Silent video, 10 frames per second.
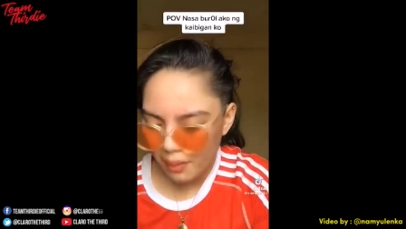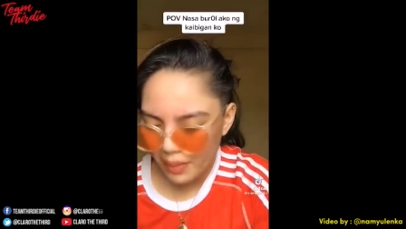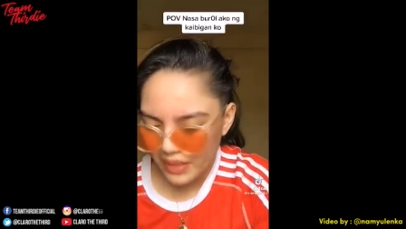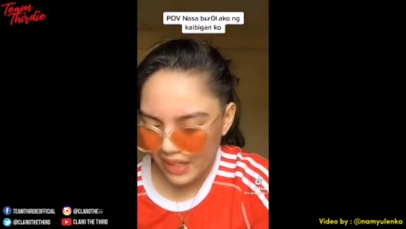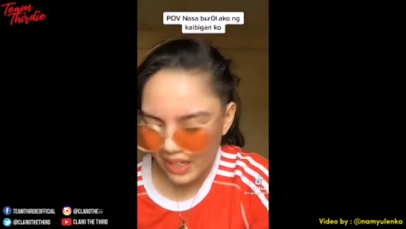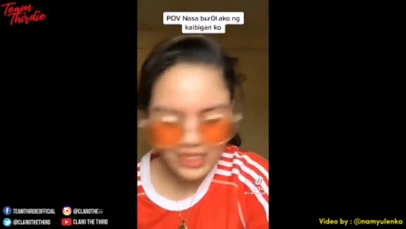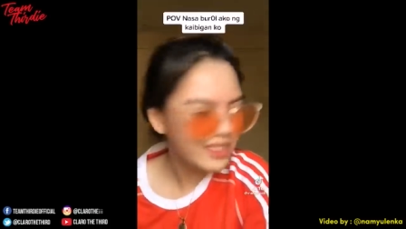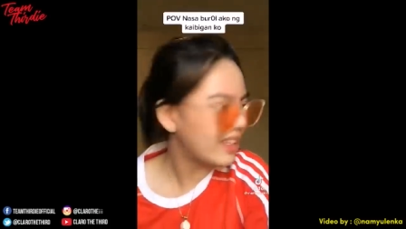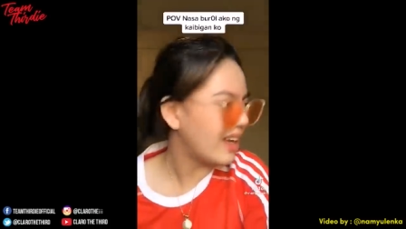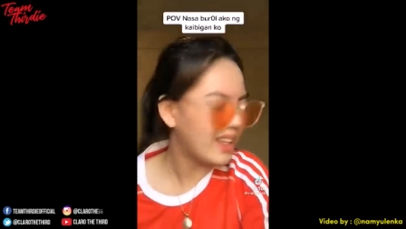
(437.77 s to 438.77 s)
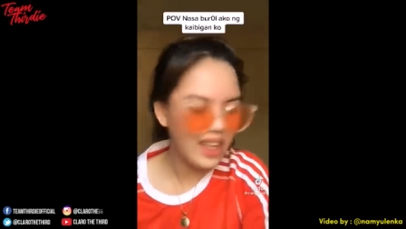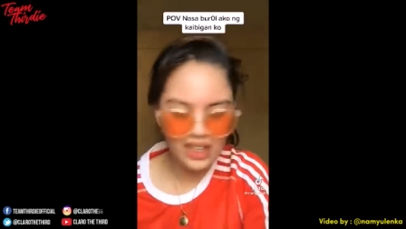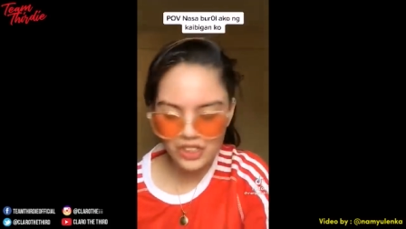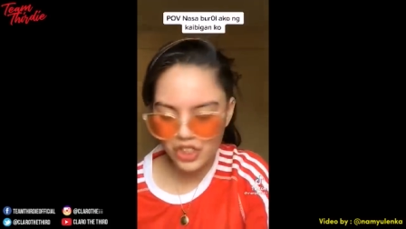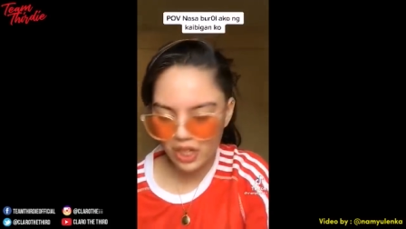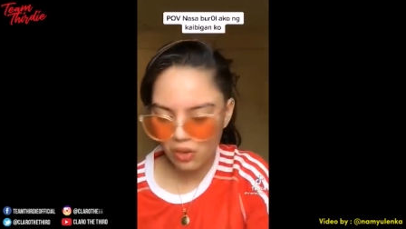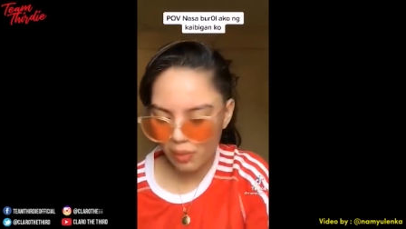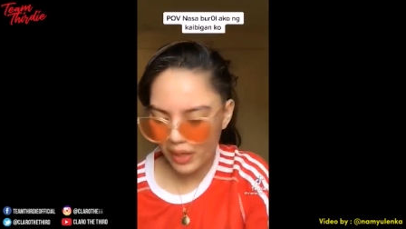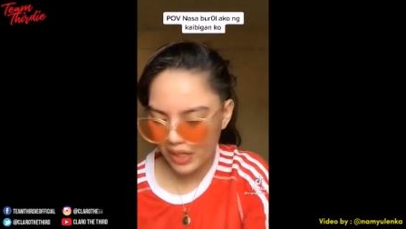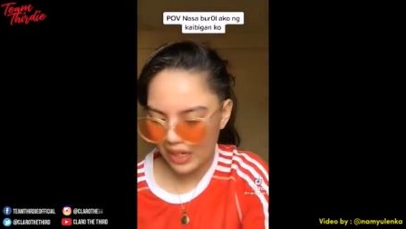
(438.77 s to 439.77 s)
Ba't naka, nakahiga ka dyan?
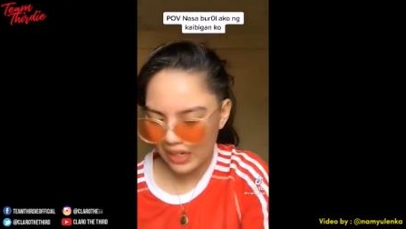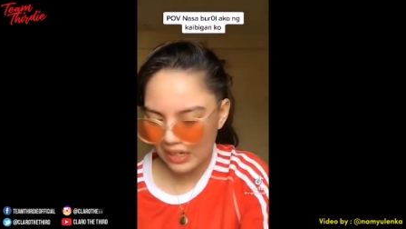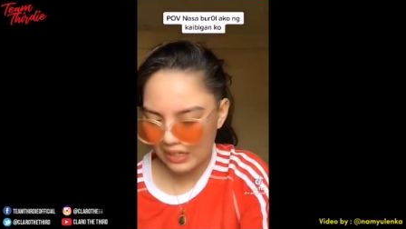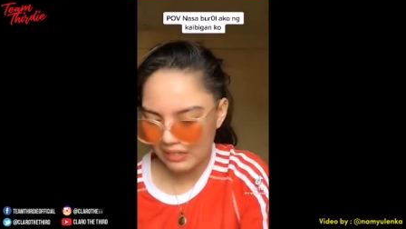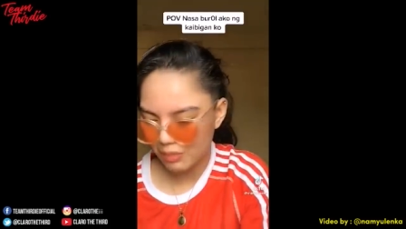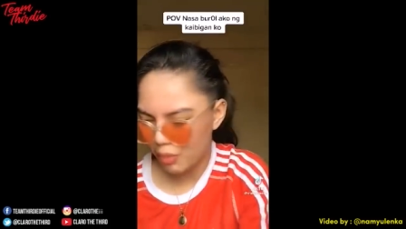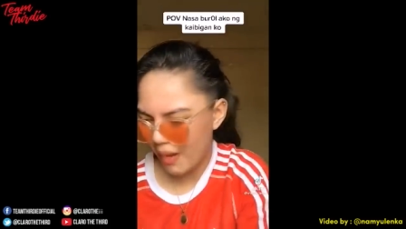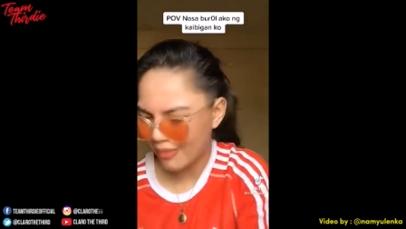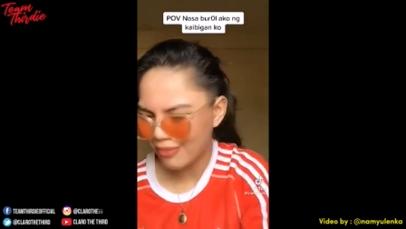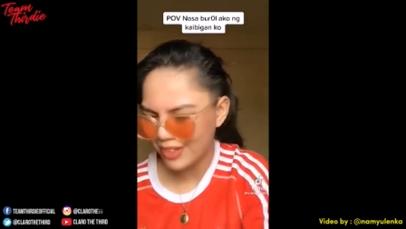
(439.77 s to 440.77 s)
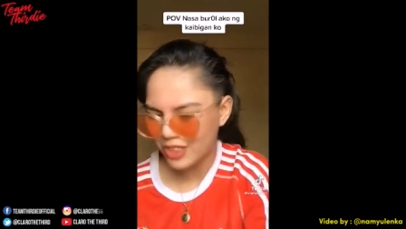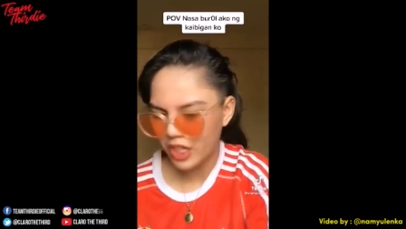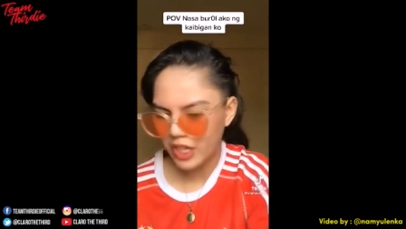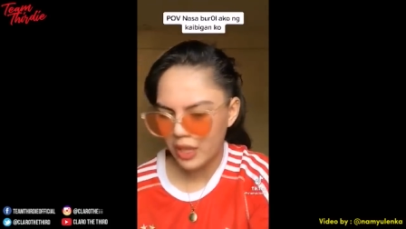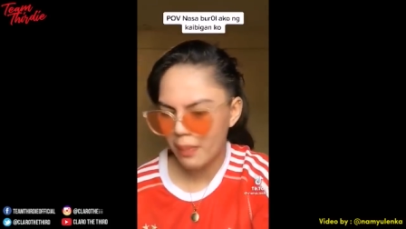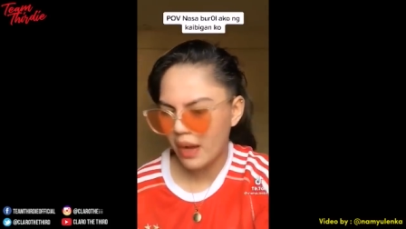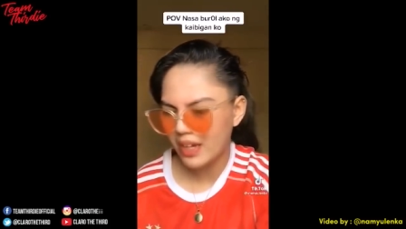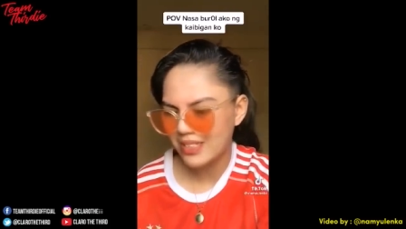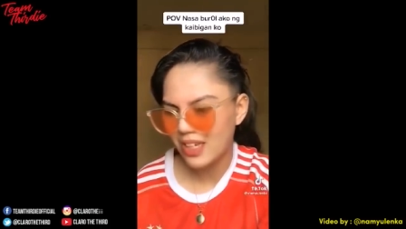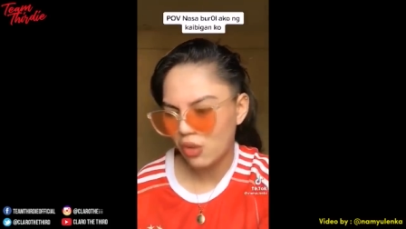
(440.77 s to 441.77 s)
Oh my God! Dumangon ka dyan, hindi
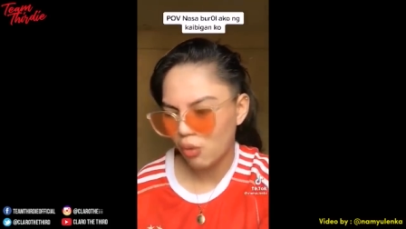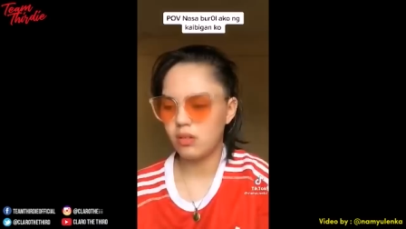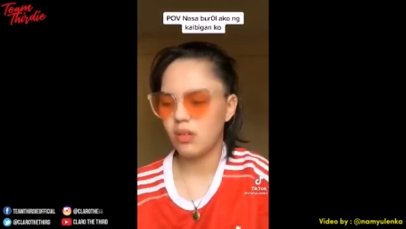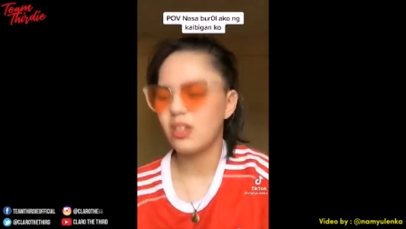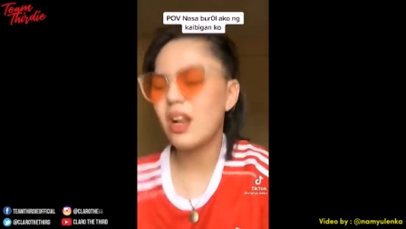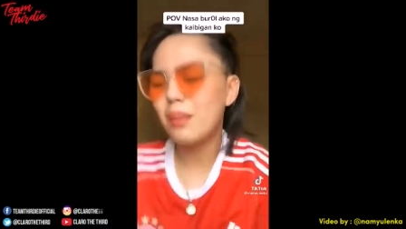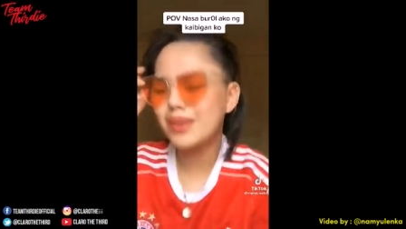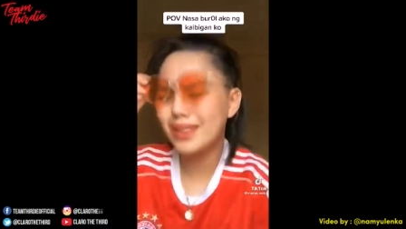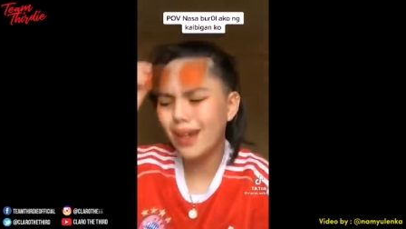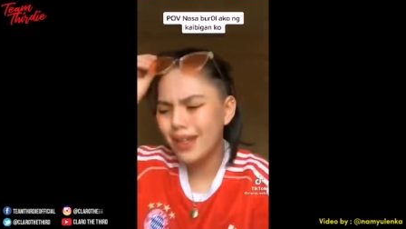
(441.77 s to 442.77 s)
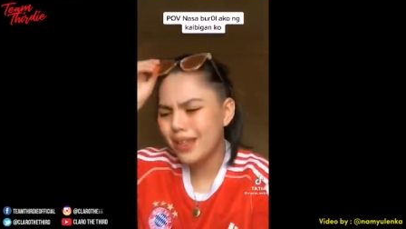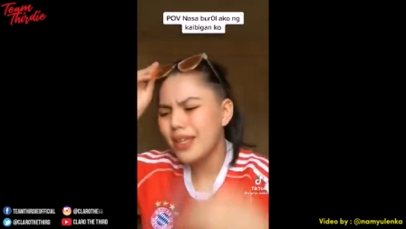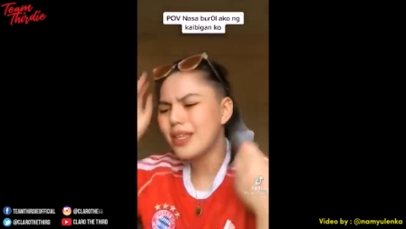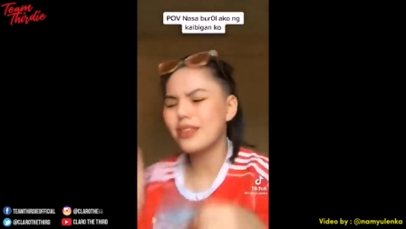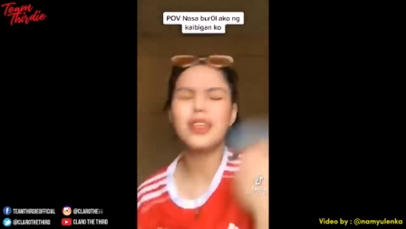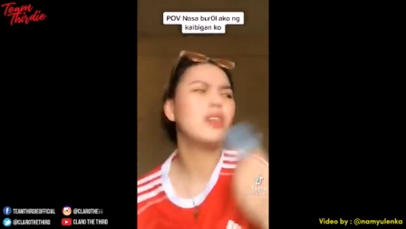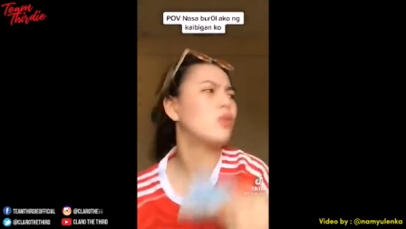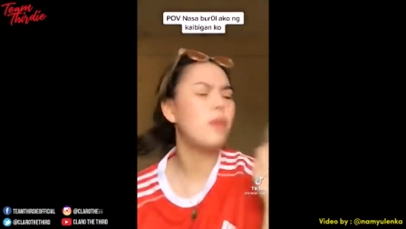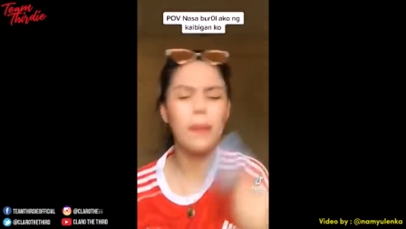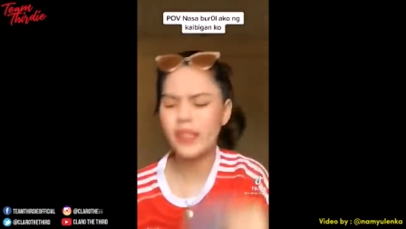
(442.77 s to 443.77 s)
bagay sa'yo. Grabe sis, ang init-init
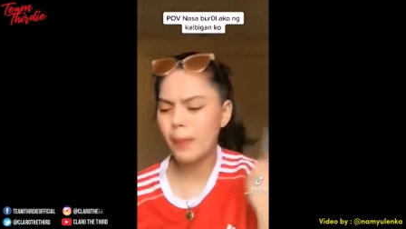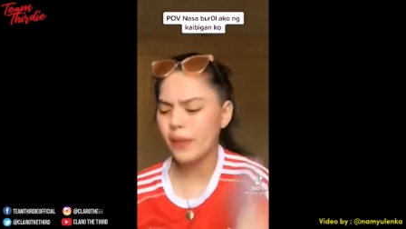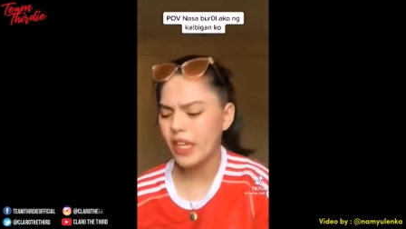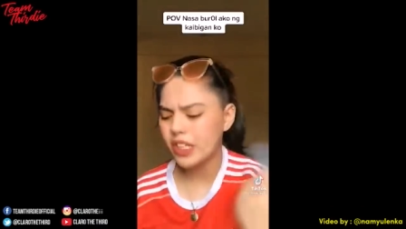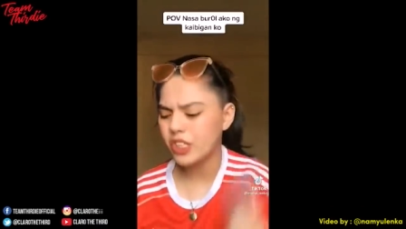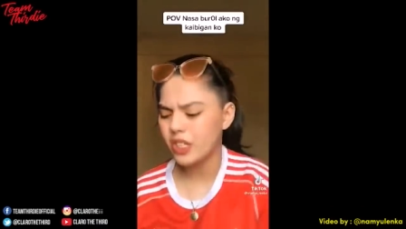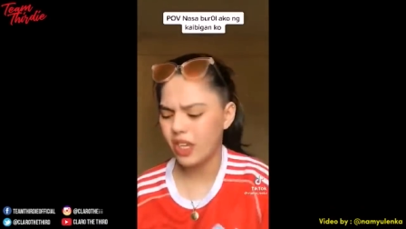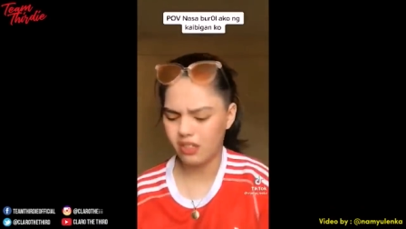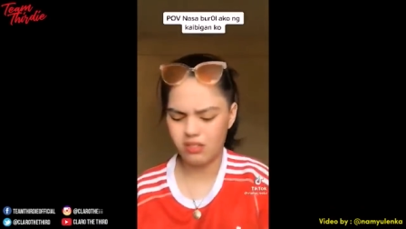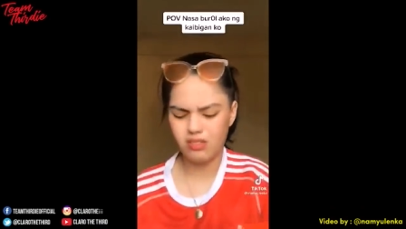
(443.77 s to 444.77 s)
dito. Papatay-patay ka dyan eh.